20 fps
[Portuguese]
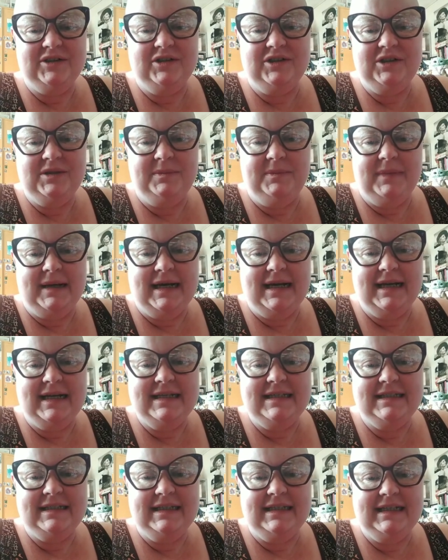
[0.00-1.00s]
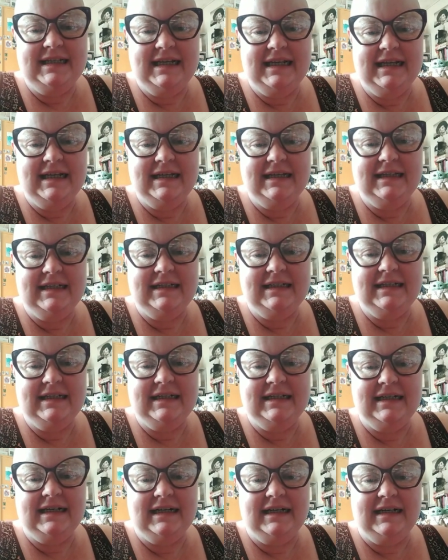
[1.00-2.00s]
demais, Daniela,
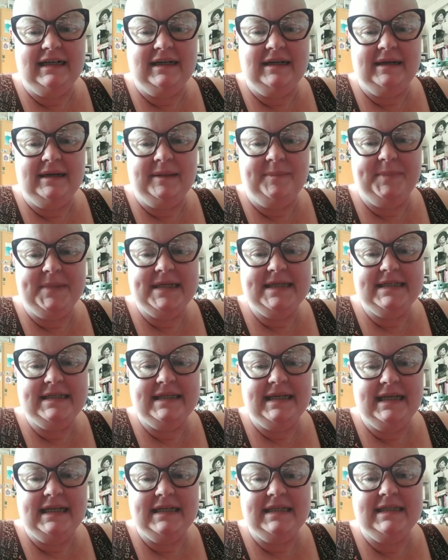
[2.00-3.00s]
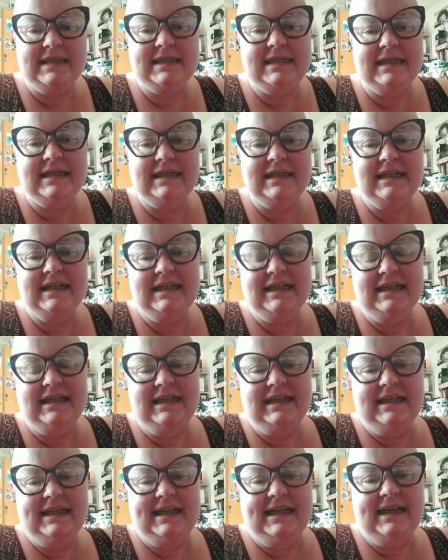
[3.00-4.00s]
né, a, a presença.
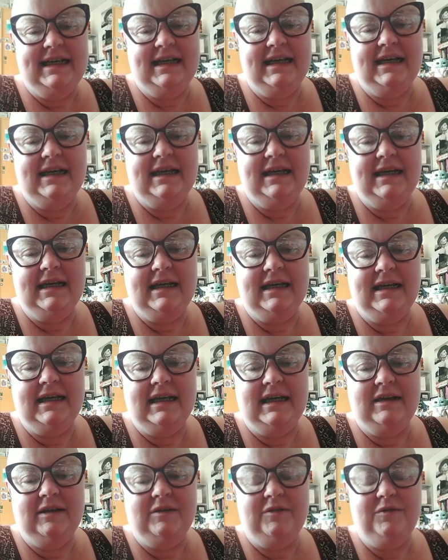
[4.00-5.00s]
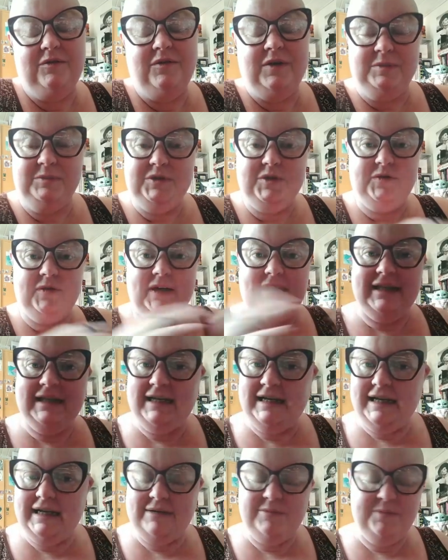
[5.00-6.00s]
É, vamos falar um